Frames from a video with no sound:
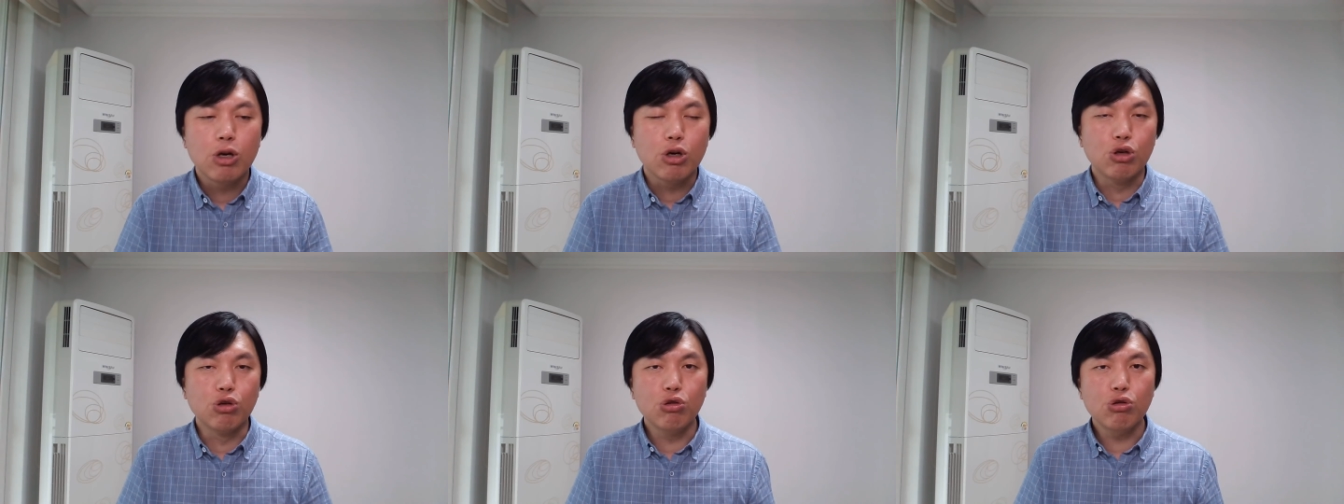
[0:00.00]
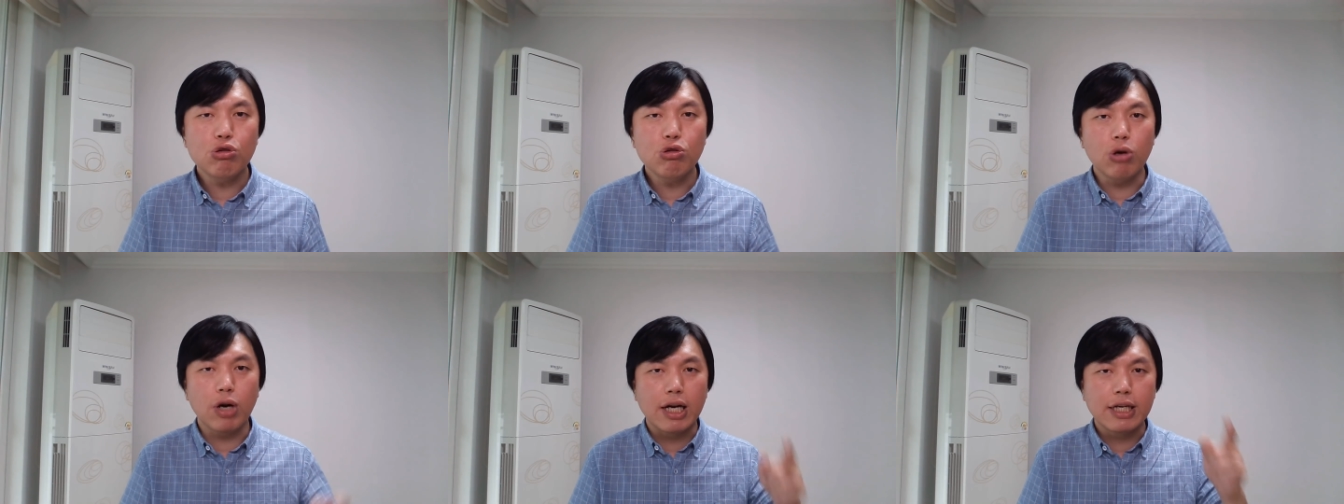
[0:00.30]

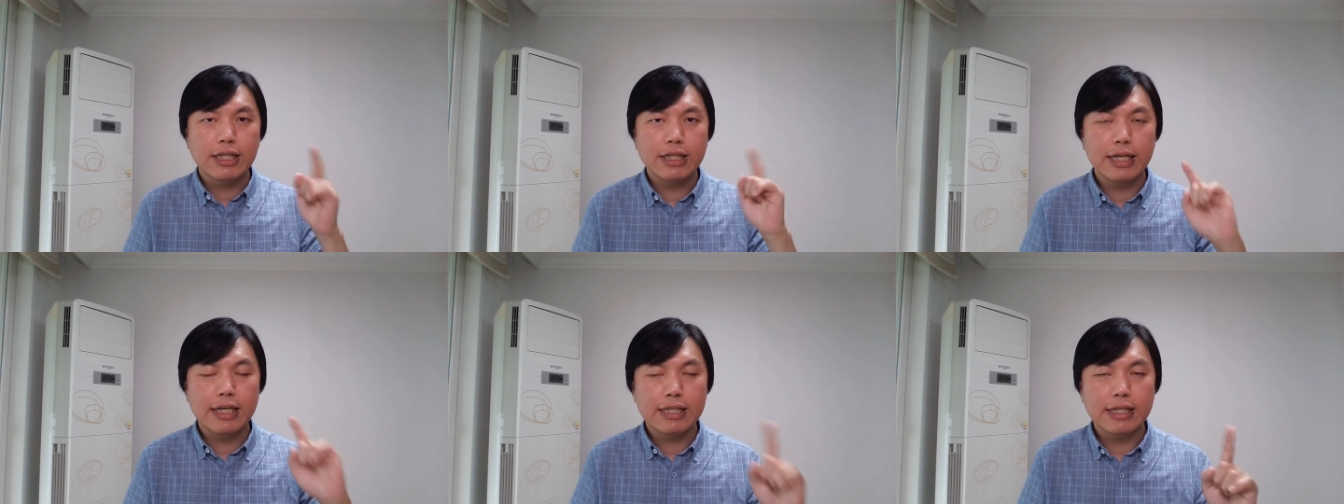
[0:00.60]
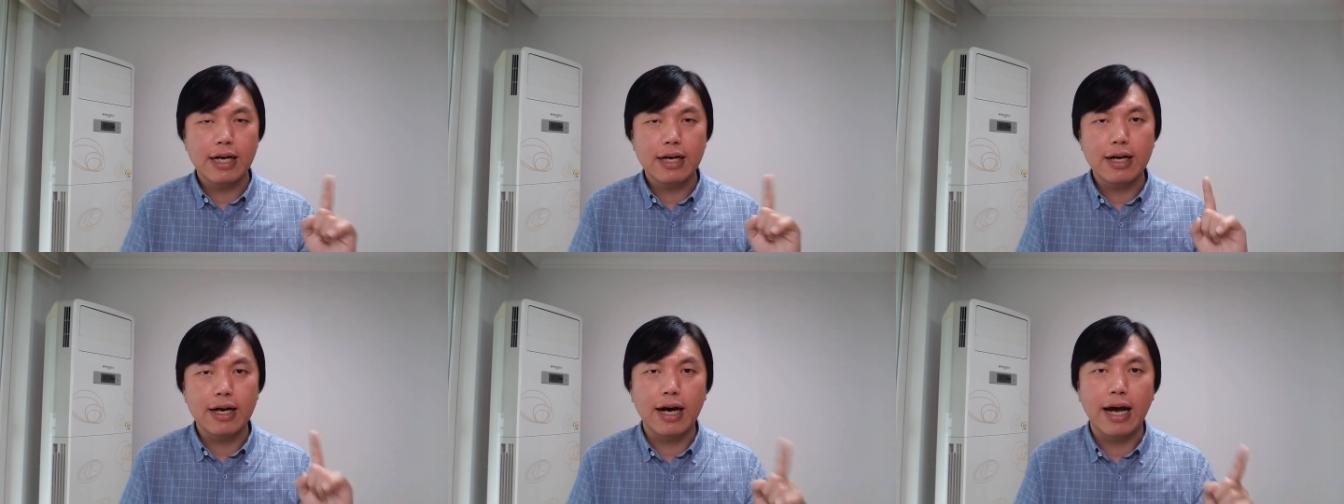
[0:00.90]
如果这些
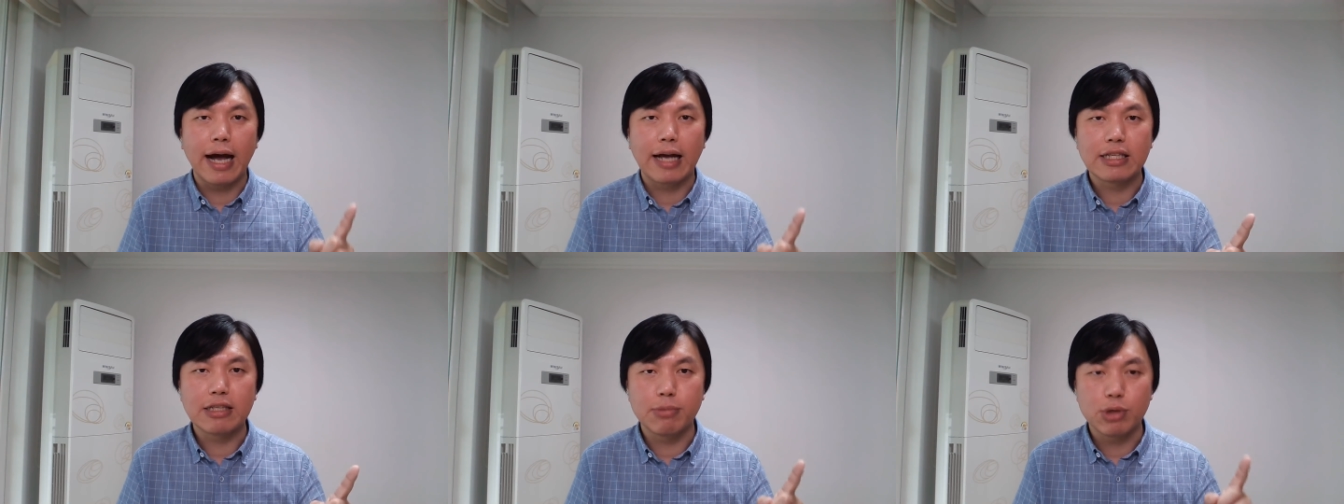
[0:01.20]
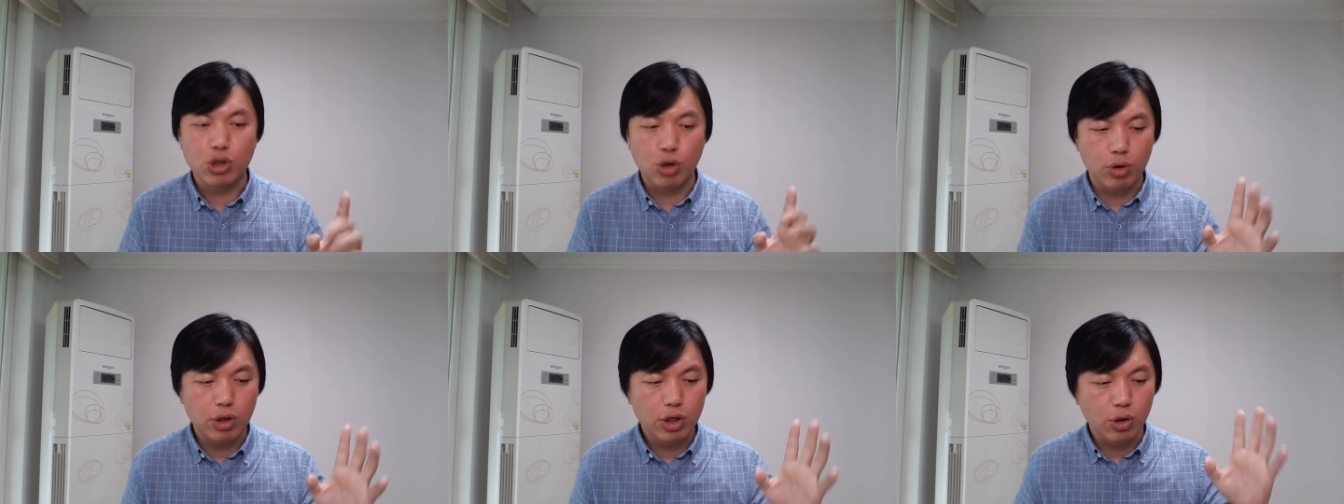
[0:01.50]
香港孩子们
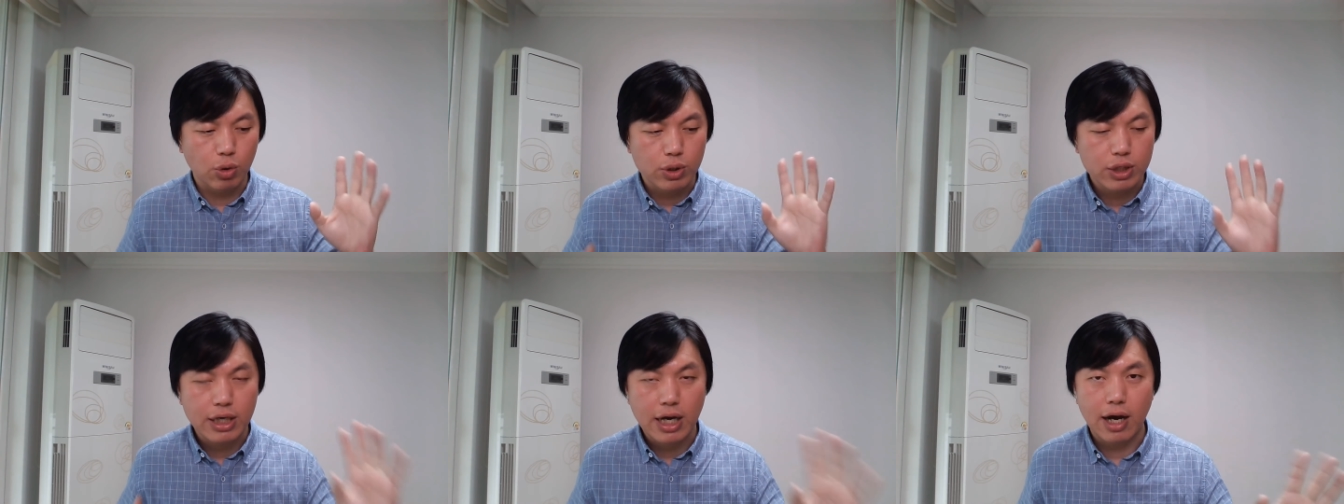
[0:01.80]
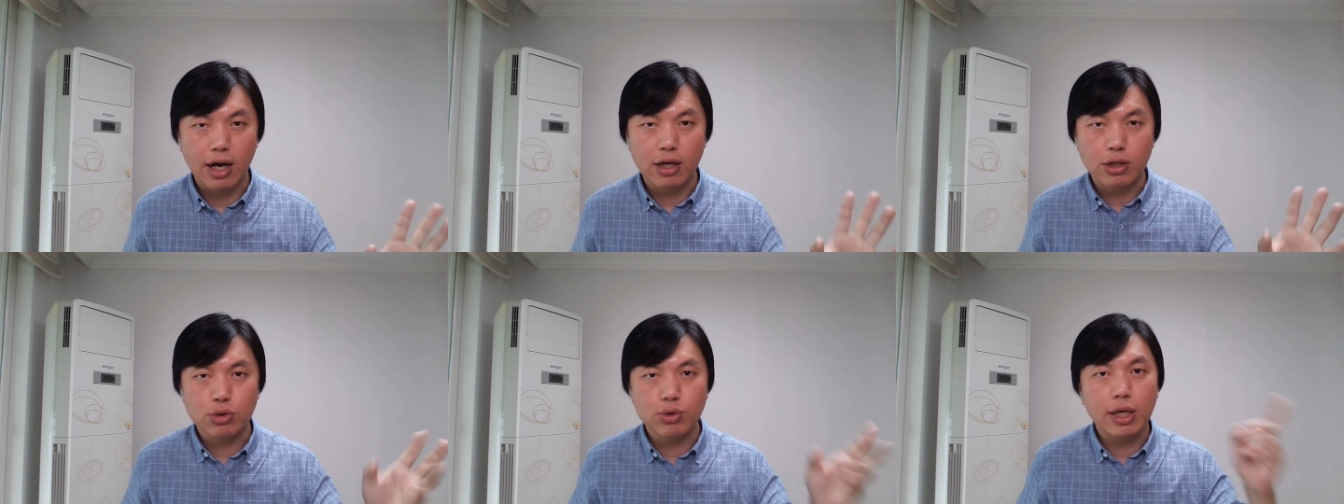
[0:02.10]
手里有
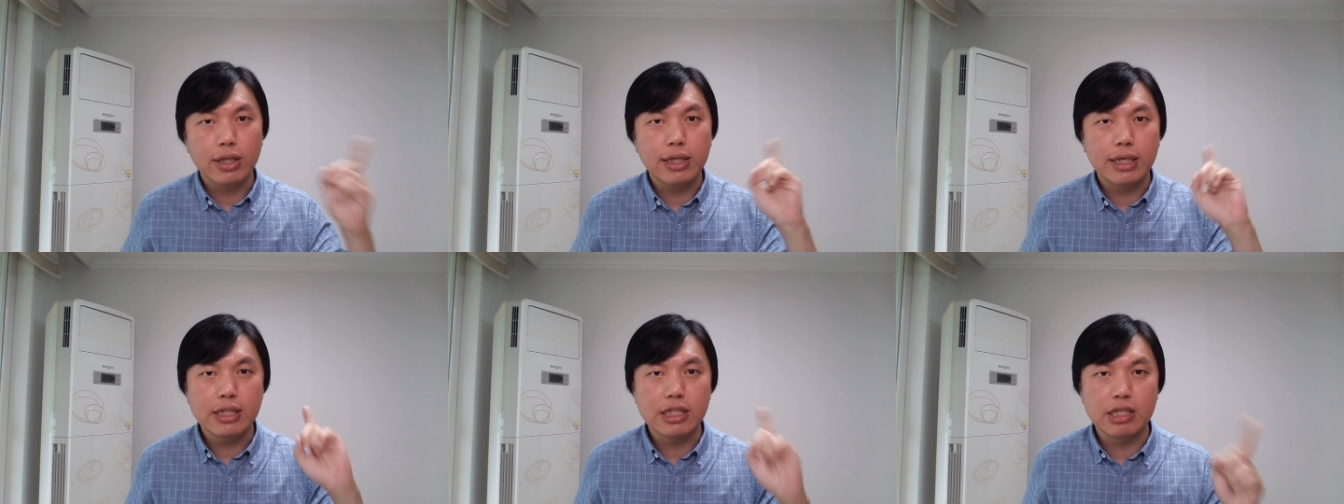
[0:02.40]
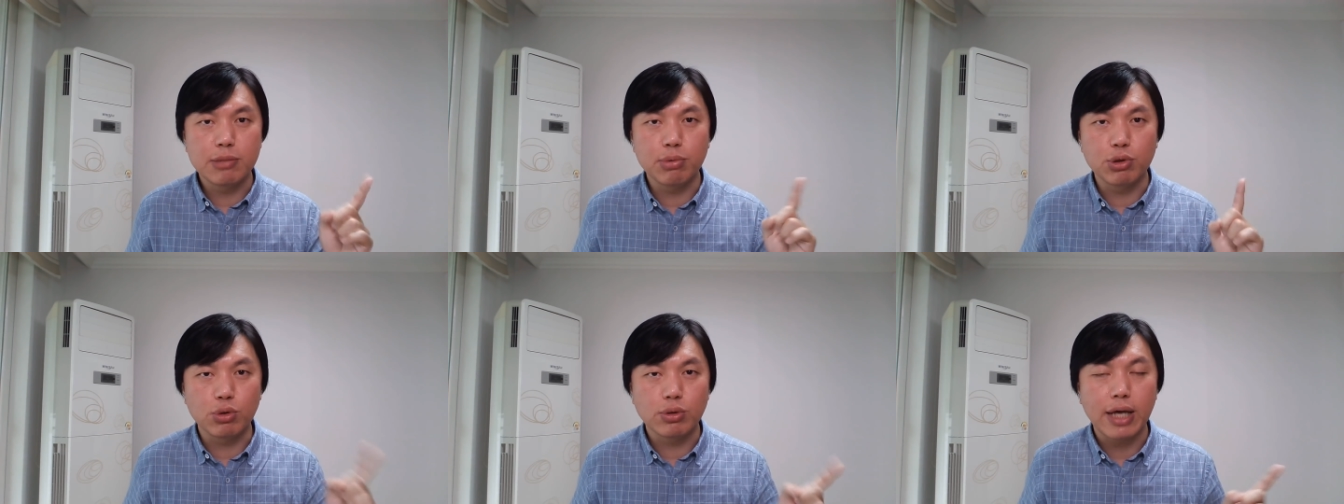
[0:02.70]
枪，就像那些
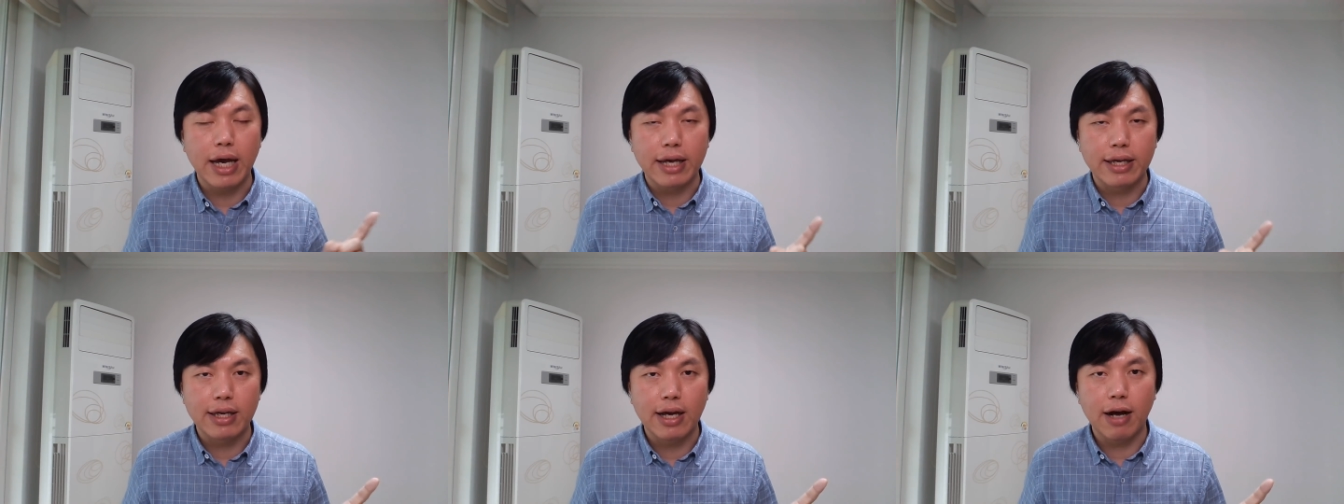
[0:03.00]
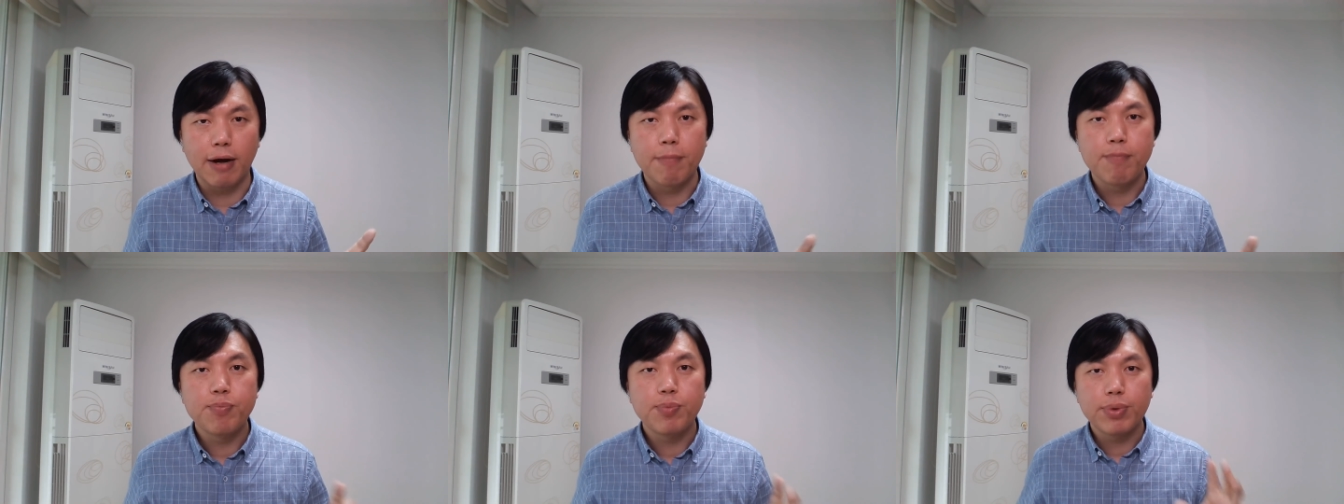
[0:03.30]
西部牛仔一
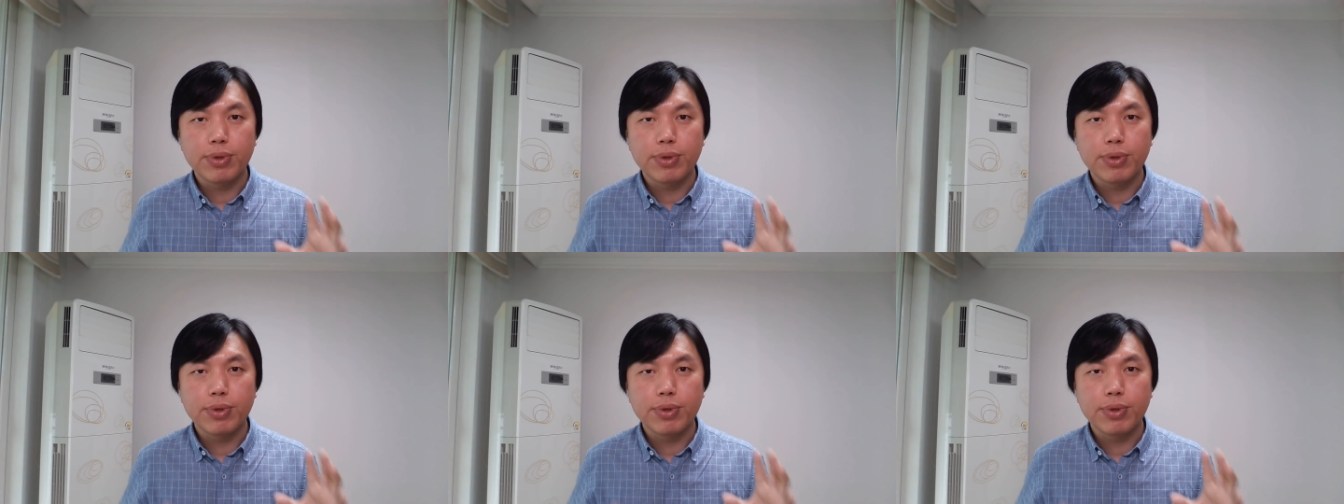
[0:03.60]
样，